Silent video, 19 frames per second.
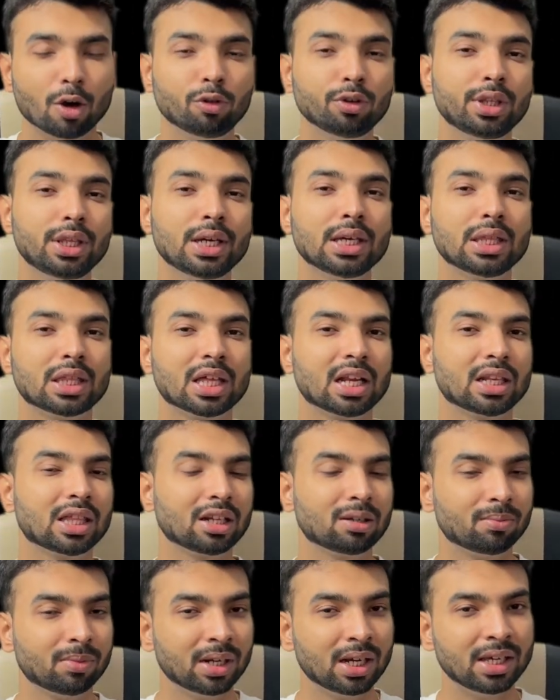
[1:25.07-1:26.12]
उसी के साथ
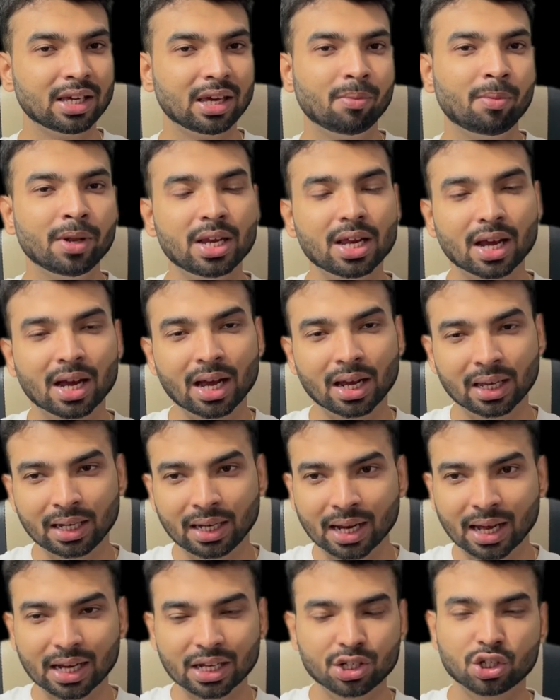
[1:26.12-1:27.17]
साथ मैंने ये भी देखा कि
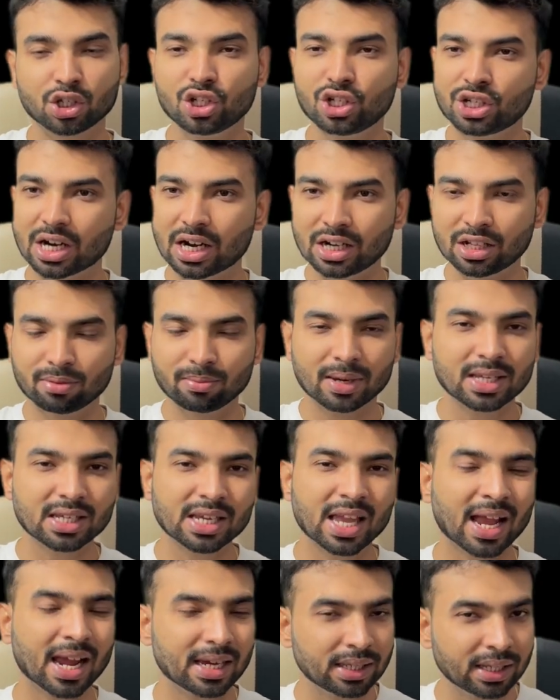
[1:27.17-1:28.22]
लास्ट स्टैट्स मैच
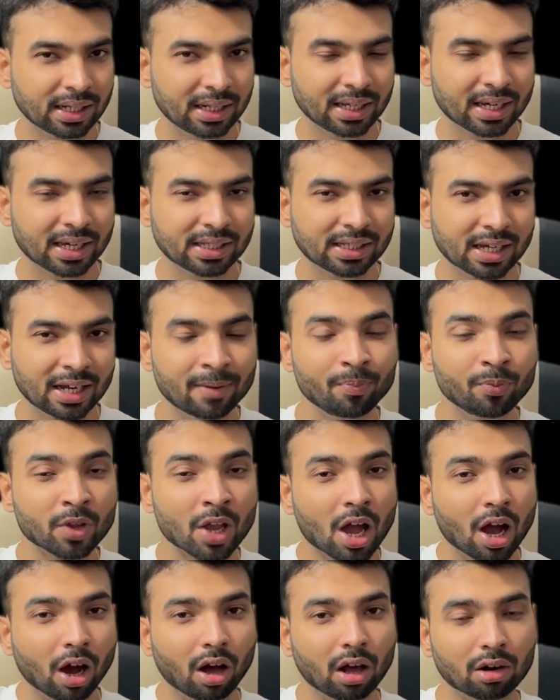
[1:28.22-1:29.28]
के कैसे देखे जाए
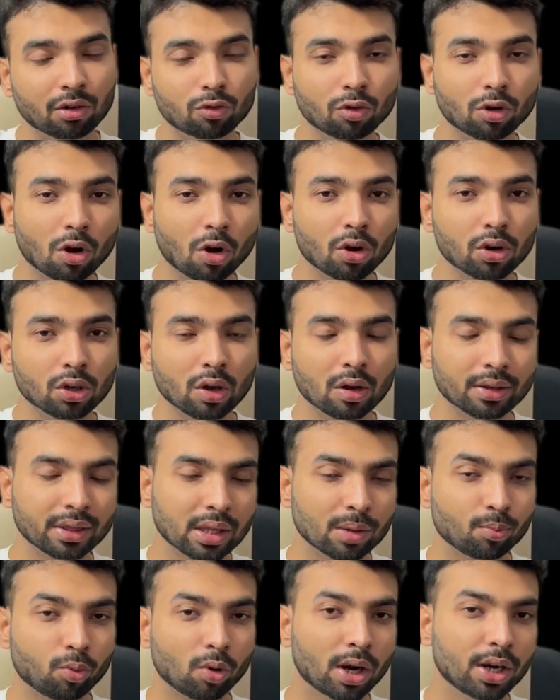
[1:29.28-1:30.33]
और कौन कौन
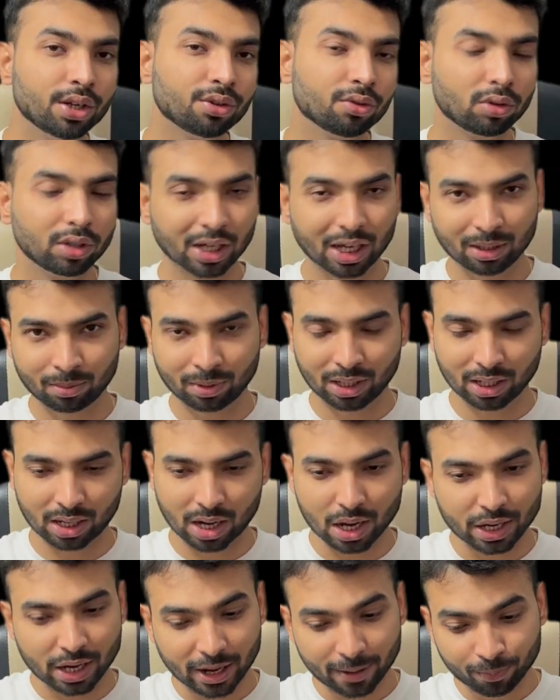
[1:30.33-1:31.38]
से पॉइंट्स को ध्यान में
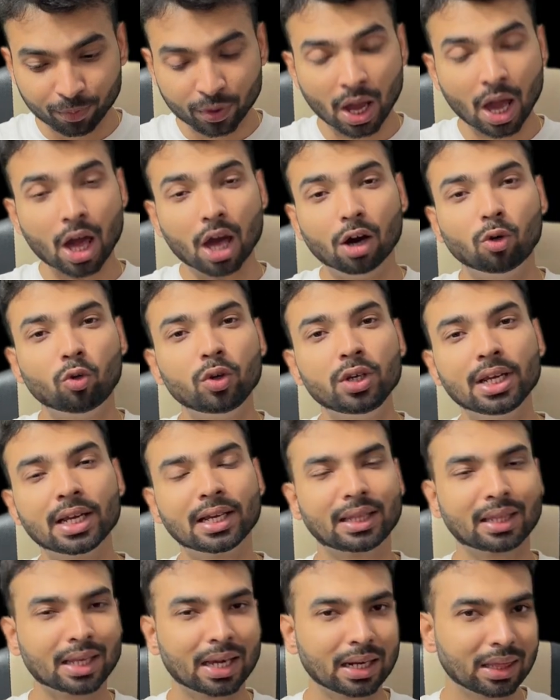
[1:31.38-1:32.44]
रखा जाए उन्हीं
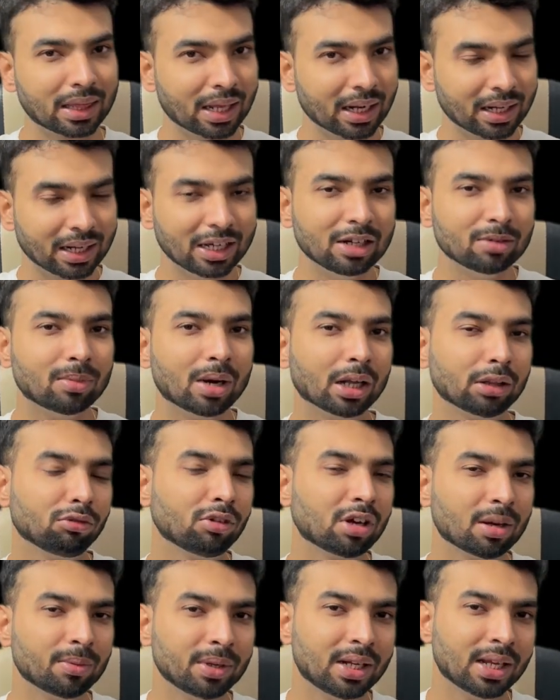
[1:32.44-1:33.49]
के साथ साथ इन बातों
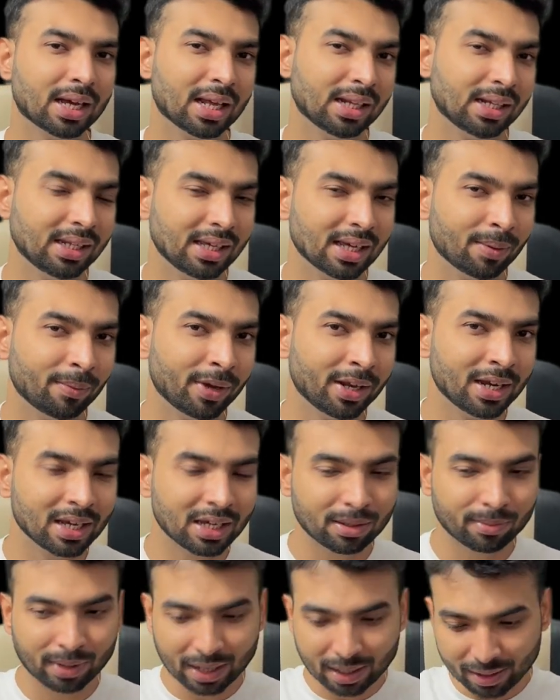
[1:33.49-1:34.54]
का भी ध्यान दिया मैंने
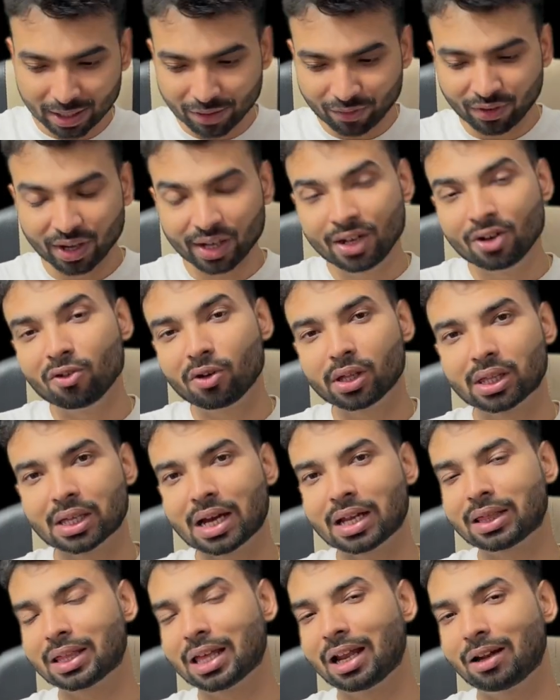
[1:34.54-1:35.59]
कि भाई वेन्यू के
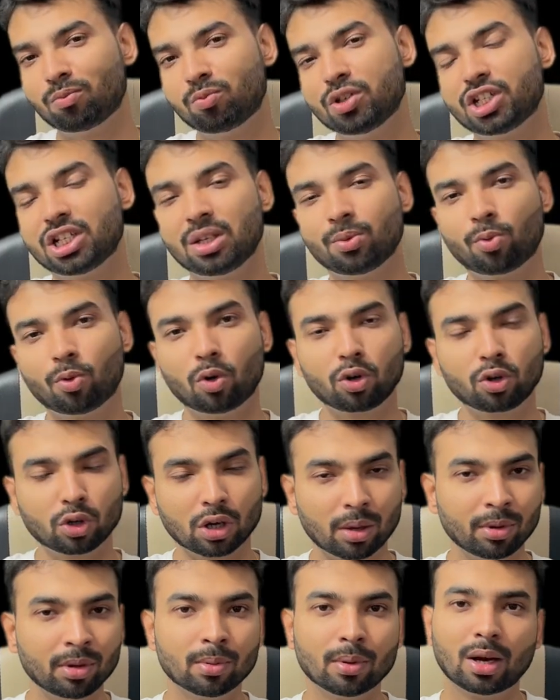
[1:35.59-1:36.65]
साथ साथ पिच रिपोर्ट
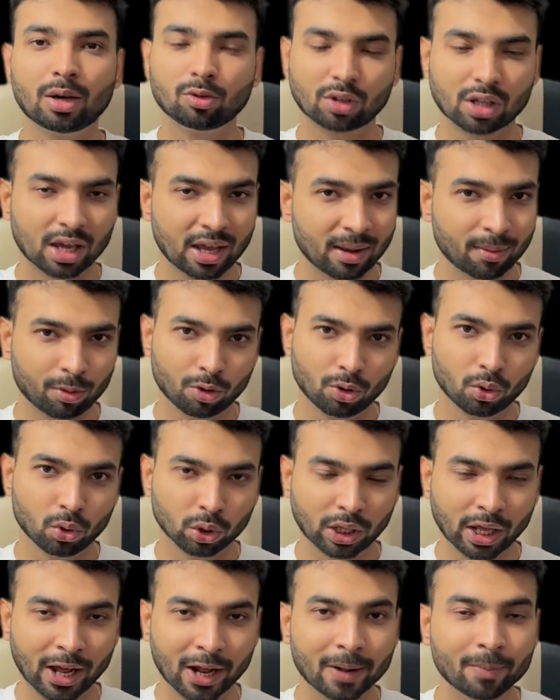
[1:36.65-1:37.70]
का भी बहुत अहम रोल
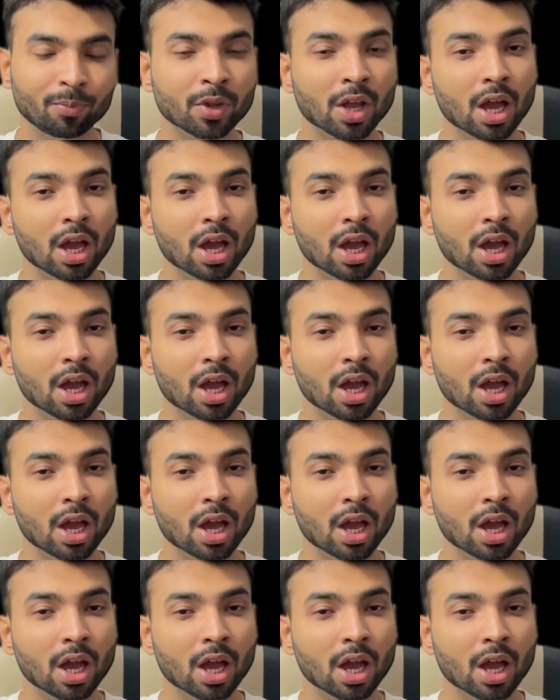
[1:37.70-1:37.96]
होता है